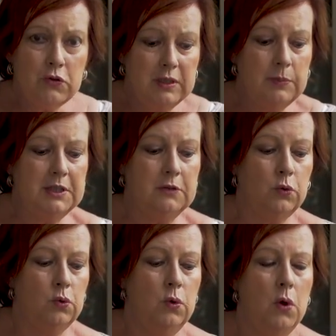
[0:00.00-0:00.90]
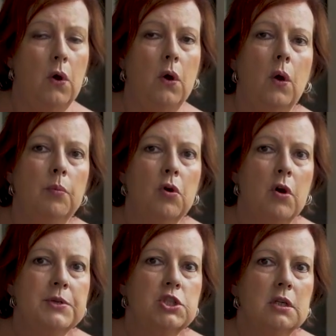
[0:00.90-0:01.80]
je fais des petits trous pour
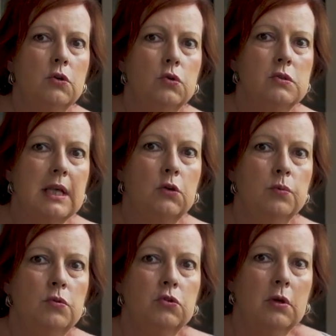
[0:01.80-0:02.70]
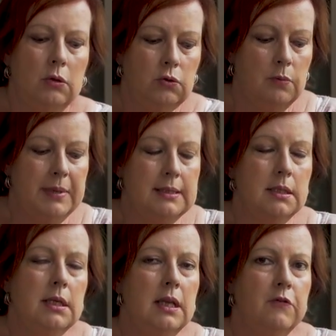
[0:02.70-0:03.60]
empêcher que l'eau ne s'accumule dans, le
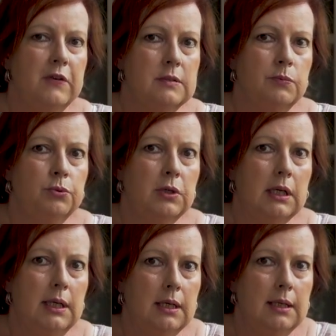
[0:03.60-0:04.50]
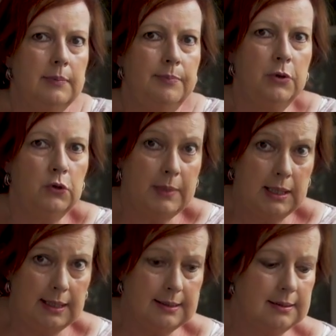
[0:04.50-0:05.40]
panier et fasse pourrir les plantes par
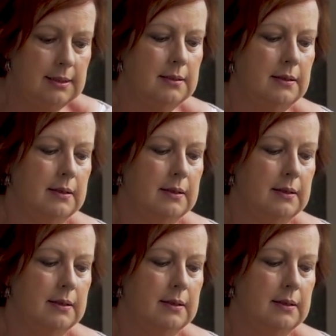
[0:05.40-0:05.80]
les racines.